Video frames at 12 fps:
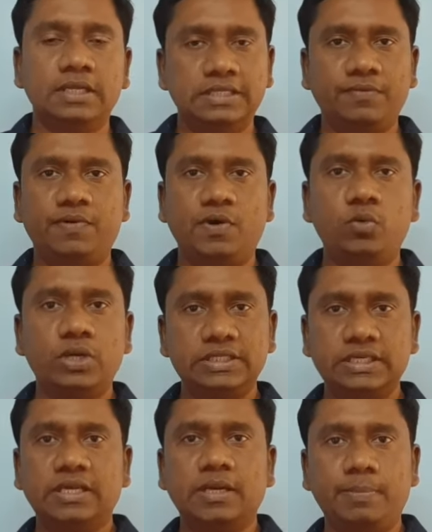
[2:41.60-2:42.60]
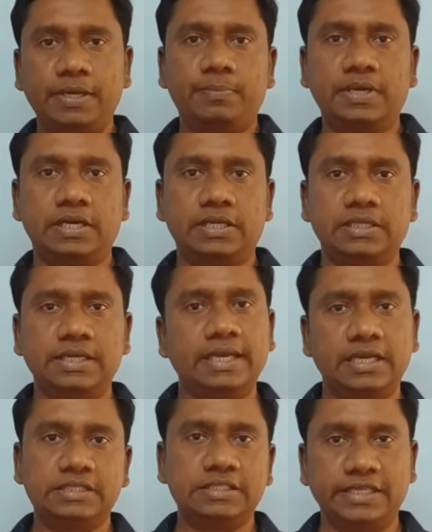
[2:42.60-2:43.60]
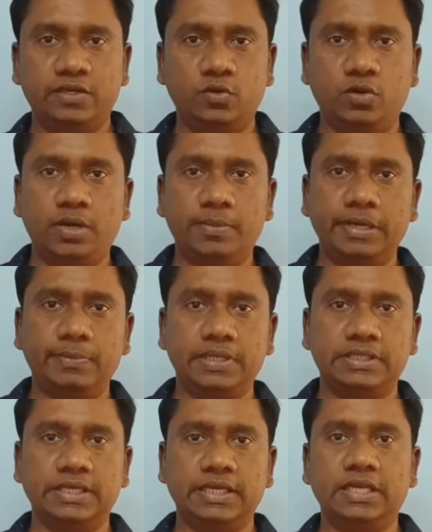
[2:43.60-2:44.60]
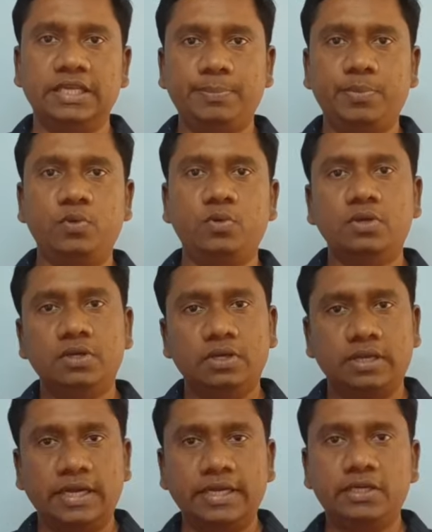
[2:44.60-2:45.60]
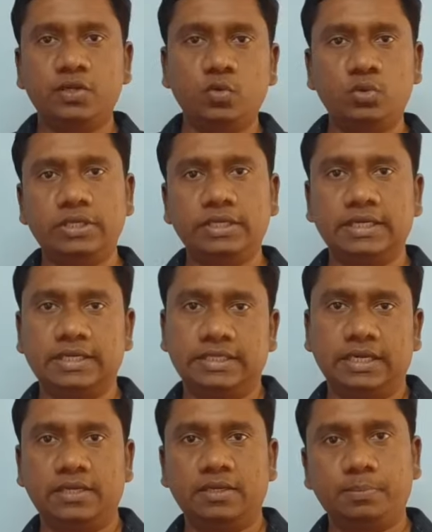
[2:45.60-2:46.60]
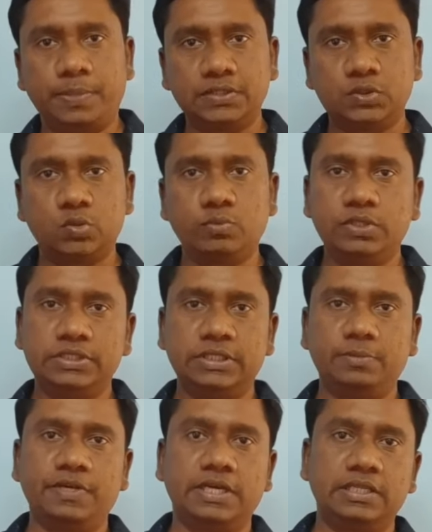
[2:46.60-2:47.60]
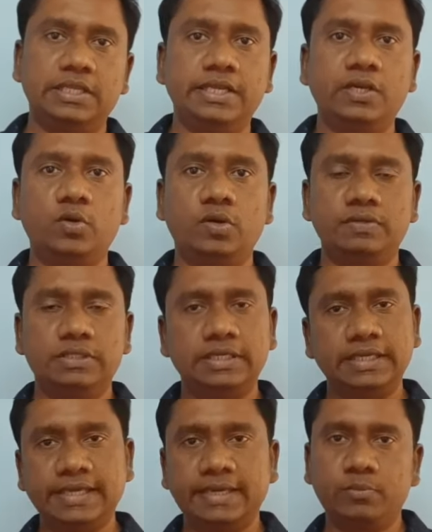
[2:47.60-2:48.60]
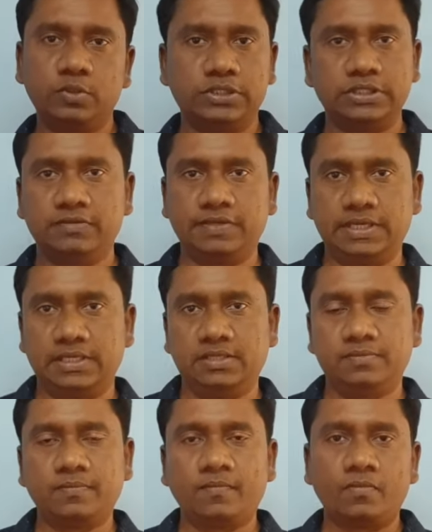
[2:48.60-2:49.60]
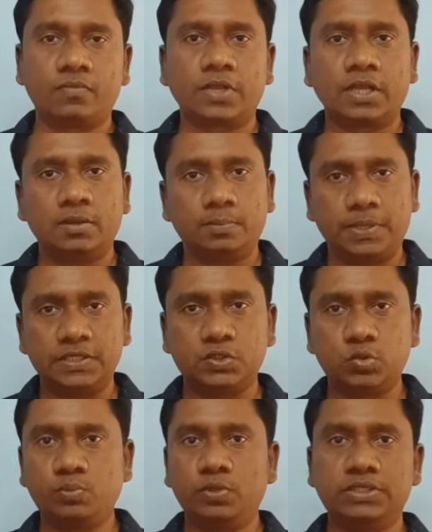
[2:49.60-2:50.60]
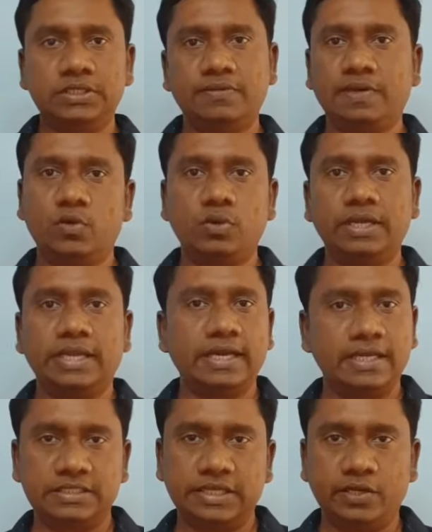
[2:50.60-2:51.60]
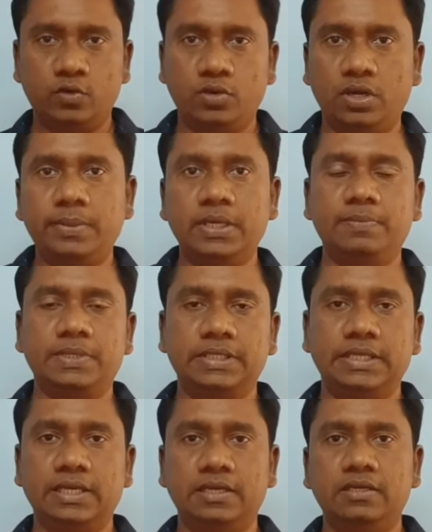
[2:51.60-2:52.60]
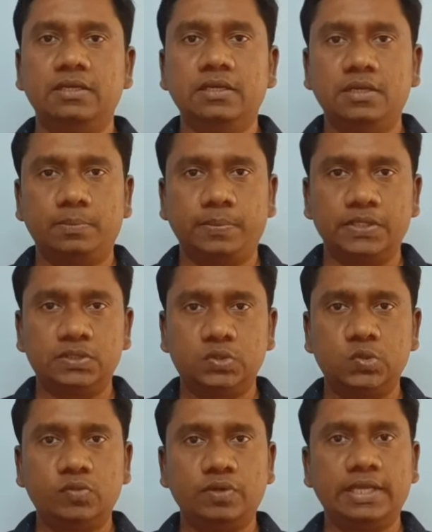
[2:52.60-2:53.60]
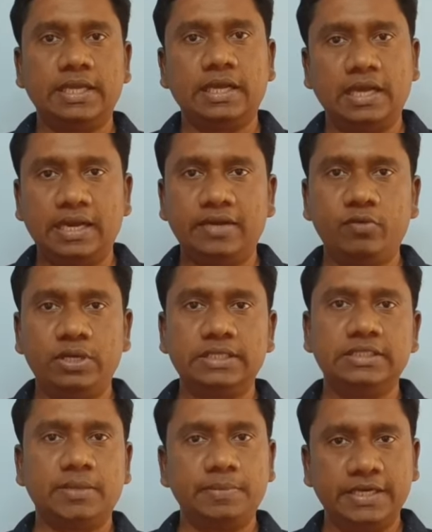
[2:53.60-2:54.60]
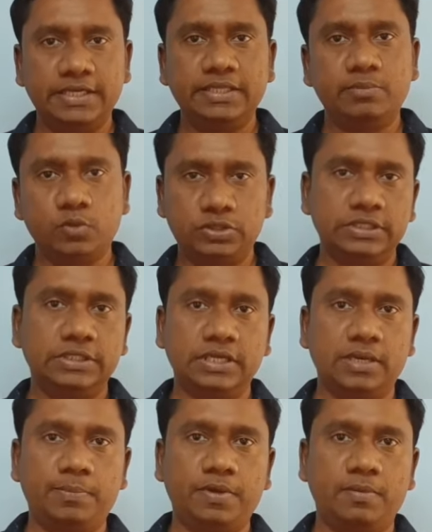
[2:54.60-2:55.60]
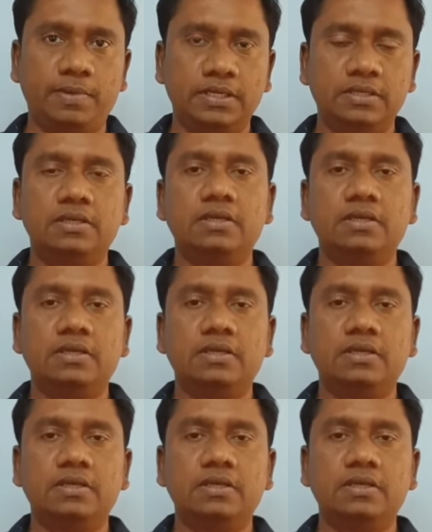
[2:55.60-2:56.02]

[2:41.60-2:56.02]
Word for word: இந்த ஃபவுண்டேஷன் கம்ப்ளீட் பண்ணுறதுக்கு என்ன செய்யணும் அப்படின்னு பார்த்தீங்கன்னா இப்போது ரெண்டு ரூட் இருக்குது இதில் ப்ளஸ் டூ முடிச்சுட்டு வர்றது இன்னொன்று வந்து டிகிரி முடிச்சுட்டு வர்றது ப்ளஸ் டூ முடிச்சுட்டு வரவங்க என்ன செய்யணும் அப்படின்னு பார்த்தீங்கன்னா ப்ளஸ் டூவுடைய ஆனுவல் எக்ஸாம் எழுதி முடித்ததுக்கு அப்புறமா